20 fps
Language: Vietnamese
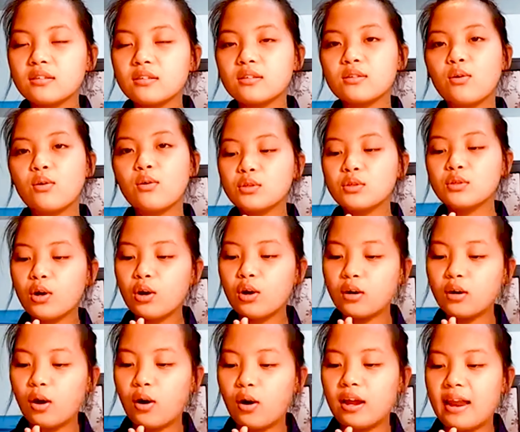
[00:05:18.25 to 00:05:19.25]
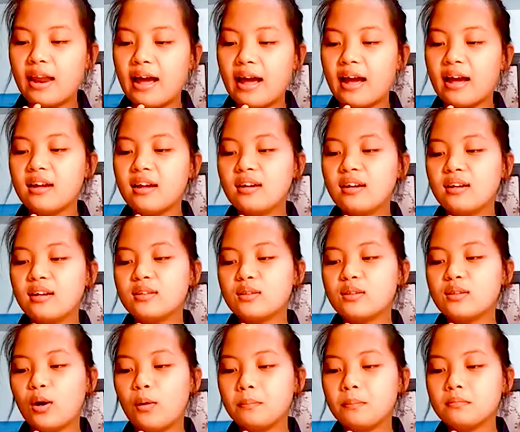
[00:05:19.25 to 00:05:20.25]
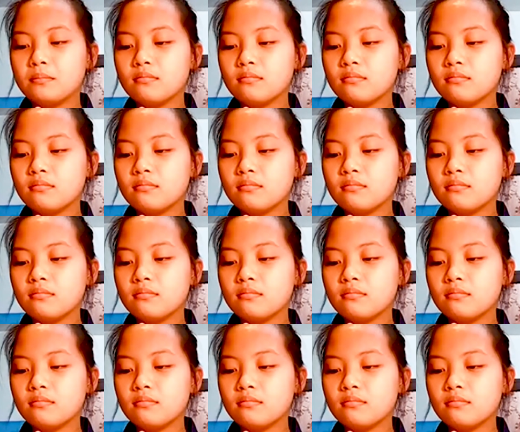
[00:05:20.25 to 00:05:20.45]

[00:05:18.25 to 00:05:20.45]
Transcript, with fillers: Cô cho con hỏi là nhóm